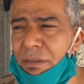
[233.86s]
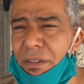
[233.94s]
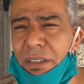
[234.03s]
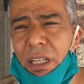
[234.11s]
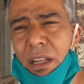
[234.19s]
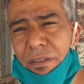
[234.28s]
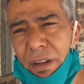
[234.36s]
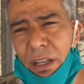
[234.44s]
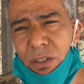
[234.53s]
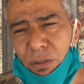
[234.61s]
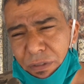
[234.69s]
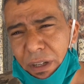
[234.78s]
في
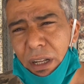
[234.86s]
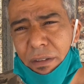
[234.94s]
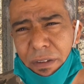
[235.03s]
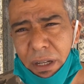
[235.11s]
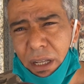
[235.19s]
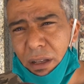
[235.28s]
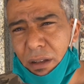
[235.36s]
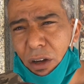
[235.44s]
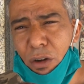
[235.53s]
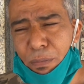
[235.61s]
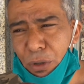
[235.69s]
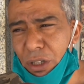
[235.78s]
الديليفريزون في ال في
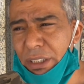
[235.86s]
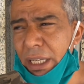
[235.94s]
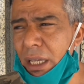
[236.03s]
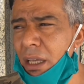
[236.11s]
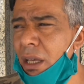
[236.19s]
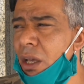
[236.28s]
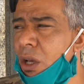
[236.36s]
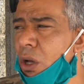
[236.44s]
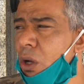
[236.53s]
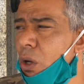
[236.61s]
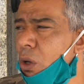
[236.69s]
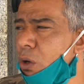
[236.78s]
الامبورتي
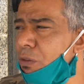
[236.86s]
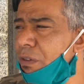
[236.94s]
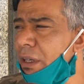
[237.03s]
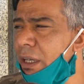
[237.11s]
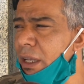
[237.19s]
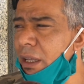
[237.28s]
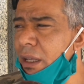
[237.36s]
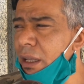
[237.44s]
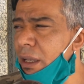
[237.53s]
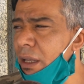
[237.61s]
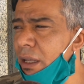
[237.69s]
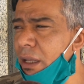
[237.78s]
وفي
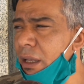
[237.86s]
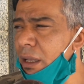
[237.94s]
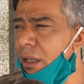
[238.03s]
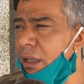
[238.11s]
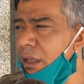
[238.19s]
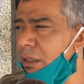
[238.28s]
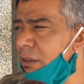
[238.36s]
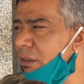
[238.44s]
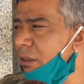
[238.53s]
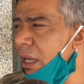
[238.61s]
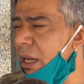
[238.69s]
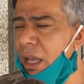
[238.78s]

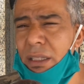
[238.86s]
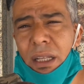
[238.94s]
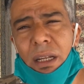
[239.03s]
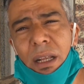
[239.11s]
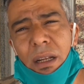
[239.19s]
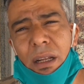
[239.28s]
الطريقه ديال